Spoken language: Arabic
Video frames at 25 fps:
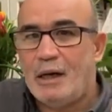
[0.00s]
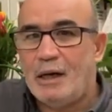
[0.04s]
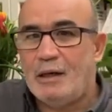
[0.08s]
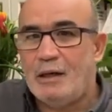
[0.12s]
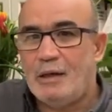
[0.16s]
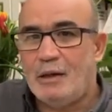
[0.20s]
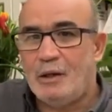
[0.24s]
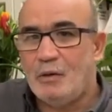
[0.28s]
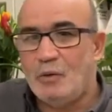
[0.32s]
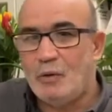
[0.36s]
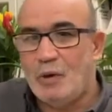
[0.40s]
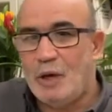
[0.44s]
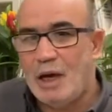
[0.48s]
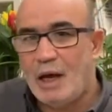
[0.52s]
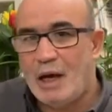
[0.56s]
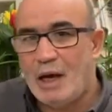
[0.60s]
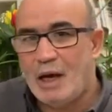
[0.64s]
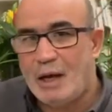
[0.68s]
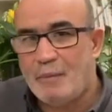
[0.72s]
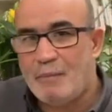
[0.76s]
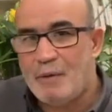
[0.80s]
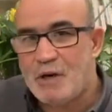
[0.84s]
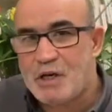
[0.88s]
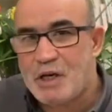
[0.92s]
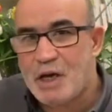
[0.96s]
نديروا
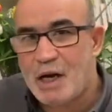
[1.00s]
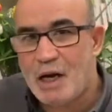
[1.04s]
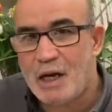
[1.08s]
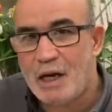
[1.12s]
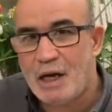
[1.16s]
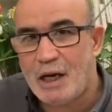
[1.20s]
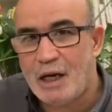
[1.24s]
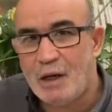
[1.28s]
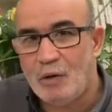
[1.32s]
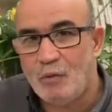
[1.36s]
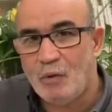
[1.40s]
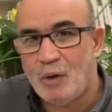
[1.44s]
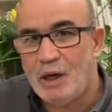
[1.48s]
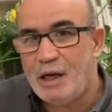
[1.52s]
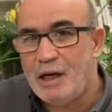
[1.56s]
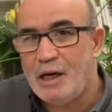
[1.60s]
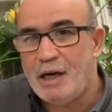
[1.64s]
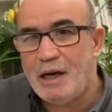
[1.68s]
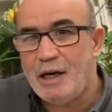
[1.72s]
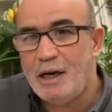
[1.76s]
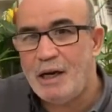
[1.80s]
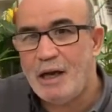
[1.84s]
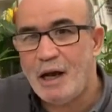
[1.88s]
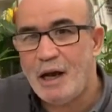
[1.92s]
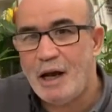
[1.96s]
لها مشاكل ولا
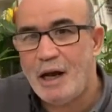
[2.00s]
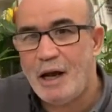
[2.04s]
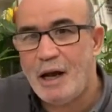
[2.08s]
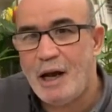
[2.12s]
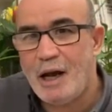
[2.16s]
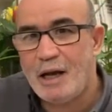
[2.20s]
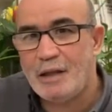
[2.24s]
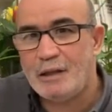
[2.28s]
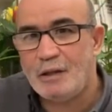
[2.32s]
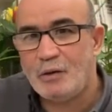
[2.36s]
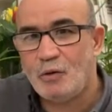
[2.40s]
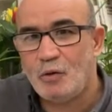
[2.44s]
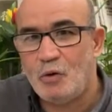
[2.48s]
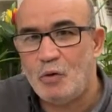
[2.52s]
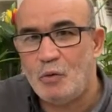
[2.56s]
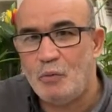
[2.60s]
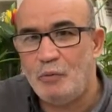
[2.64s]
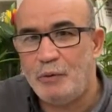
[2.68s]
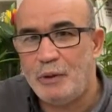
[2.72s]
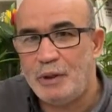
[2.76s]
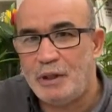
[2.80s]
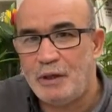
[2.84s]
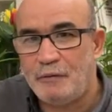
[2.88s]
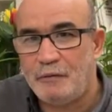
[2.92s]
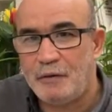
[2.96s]
لأنها قاعدة تقوم
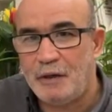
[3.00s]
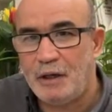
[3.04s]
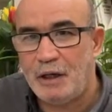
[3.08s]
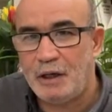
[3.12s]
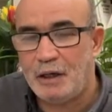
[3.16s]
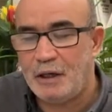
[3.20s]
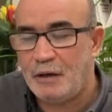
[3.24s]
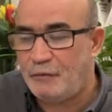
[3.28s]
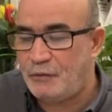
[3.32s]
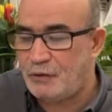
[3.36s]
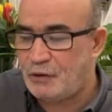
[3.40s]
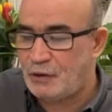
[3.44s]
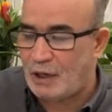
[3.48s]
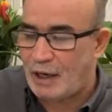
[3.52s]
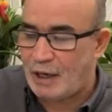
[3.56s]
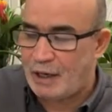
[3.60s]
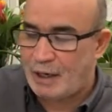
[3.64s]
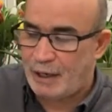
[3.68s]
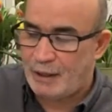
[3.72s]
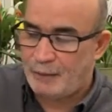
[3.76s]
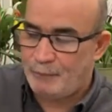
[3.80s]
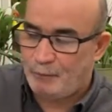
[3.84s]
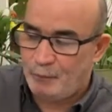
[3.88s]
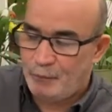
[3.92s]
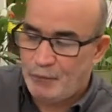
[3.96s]
بتفكيك نفسها
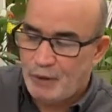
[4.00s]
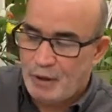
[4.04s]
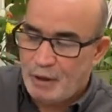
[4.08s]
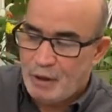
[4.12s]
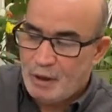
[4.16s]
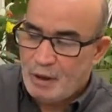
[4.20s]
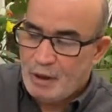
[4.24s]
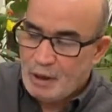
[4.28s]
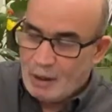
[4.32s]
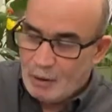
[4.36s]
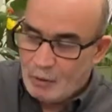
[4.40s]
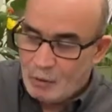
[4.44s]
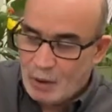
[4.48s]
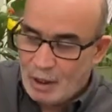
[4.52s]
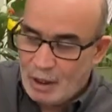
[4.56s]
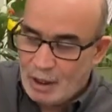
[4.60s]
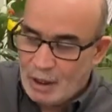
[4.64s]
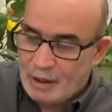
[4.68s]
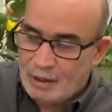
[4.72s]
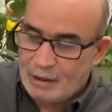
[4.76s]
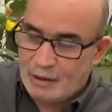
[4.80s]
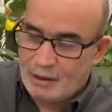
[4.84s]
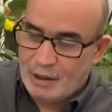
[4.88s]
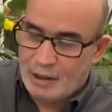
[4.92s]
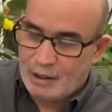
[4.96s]
يعني هو
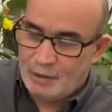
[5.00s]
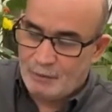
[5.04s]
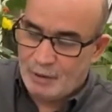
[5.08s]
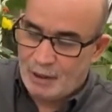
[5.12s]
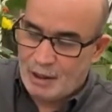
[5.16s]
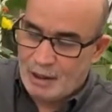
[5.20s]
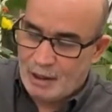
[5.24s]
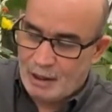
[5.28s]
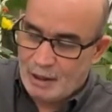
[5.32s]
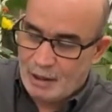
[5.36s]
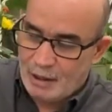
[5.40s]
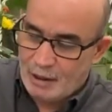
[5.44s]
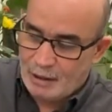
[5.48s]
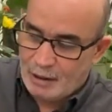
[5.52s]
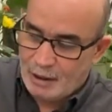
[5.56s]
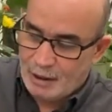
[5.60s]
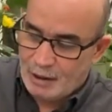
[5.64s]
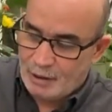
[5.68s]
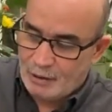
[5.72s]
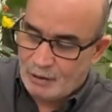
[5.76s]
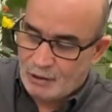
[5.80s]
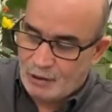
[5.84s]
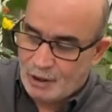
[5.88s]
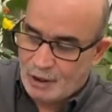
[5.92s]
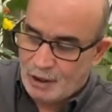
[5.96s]
الآن يتكلم على
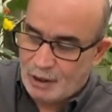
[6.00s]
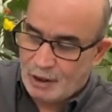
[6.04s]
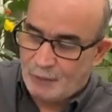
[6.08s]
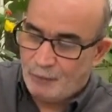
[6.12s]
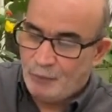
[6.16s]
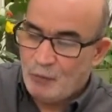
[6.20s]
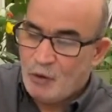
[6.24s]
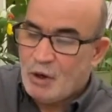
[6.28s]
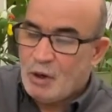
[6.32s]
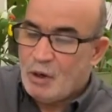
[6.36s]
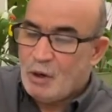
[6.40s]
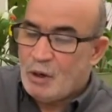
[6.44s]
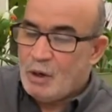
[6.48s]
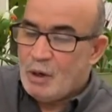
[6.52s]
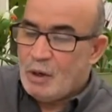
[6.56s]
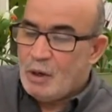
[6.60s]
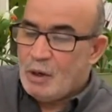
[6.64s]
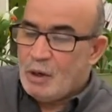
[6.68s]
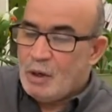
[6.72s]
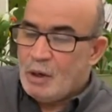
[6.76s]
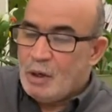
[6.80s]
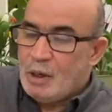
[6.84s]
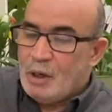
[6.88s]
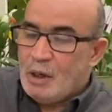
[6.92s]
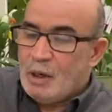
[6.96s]
الكيان الإسرائيلي
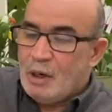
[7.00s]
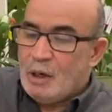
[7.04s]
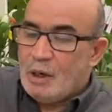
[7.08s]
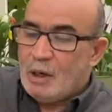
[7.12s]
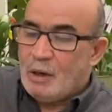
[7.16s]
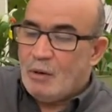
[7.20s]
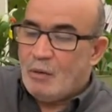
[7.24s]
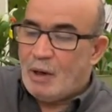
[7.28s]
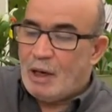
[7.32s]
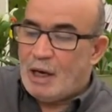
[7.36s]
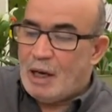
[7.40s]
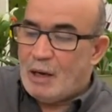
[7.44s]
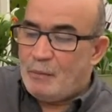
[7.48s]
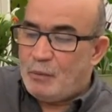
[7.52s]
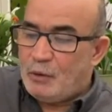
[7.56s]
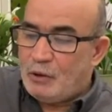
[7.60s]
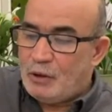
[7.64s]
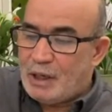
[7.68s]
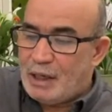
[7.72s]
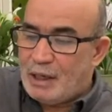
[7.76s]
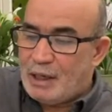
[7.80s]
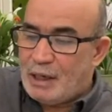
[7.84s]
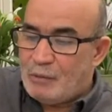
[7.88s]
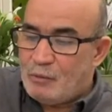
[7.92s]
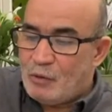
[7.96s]
ولا
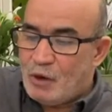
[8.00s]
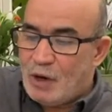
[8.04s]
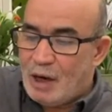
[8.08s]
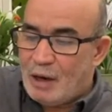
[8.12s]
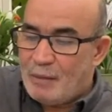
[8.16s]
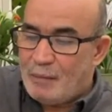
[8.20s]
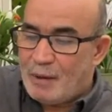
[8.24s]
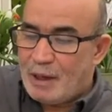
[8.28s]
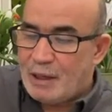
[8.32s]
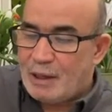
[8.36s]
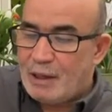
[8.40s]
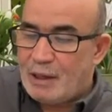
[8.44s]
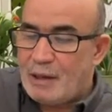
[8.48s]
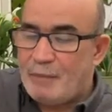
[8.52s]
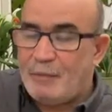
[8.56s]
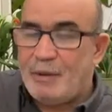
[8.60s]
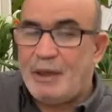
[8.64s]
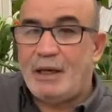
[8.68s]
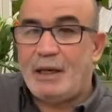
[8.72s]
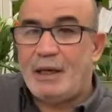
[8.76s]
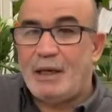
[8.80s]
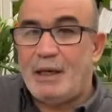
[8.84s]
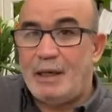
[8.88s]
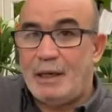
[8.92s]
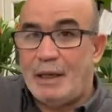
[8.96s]
بد أن المخابرات
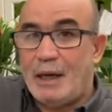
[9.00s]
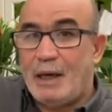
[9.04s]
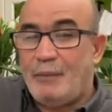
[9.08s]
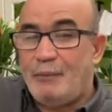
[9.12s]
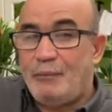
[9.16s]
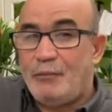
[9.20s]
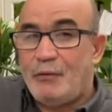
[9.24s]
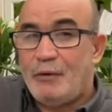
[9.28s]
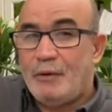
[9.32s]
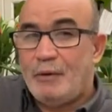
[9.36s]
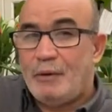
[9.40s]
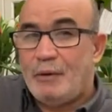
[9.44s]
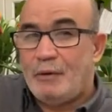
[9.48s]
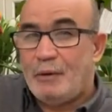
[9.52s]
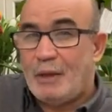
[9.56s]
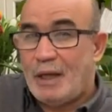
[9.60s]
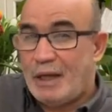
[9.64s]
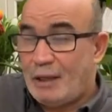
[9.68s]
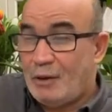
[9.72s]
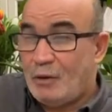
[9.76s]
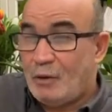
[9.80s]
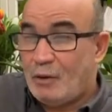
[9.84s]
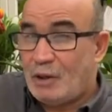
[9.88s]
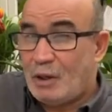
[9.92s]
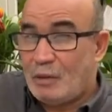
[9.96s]
الأمريكية
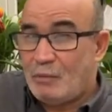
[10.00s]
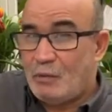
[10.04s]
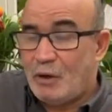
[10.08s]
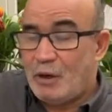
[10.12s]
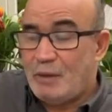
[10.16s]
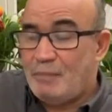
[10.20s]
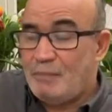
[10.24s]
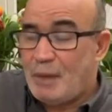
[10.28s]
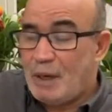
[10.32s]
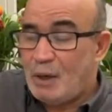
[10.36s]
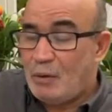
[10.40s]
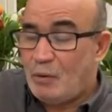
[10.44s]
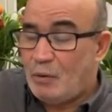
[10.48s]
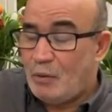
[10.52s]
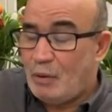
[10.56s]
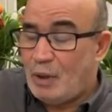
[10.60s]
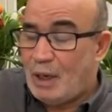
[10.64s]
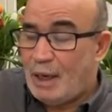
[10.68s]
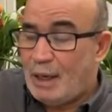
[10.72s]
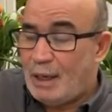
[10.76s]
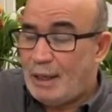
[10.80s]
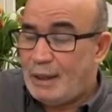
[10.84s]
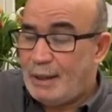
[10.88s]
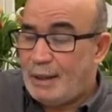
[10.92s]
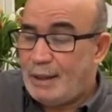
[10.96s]
هذه نقطة مهمة
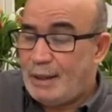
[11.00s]
يقولها